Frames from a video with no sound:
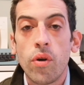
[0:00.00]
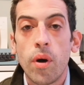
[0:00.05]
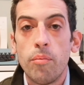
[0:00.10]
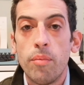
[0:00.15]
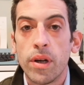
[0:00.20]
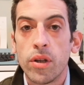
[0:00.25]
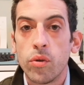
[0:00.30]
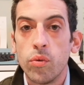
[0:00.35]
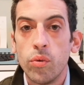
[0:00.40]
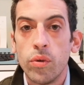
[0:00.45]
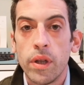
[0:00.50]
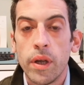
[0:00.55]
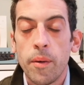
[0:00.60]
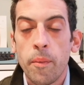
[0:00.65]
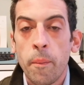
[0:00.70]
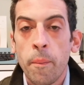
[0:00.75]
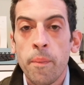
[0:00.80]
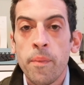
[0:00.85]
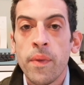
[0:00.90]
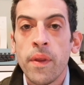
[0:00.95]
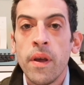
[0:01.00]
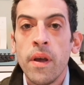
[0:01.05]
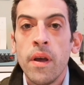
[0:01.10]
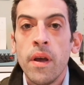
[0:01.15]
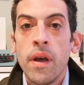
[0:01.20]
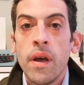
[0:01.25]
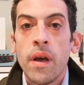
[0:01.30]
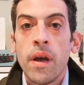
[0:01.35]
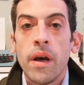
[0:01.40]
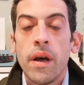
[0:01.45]
abbattute.
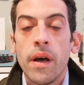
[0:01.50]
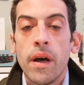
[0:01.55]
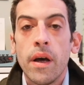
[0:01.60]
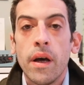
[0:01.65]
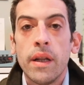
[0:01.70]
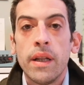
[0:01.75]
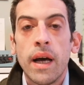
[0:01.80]
Eh,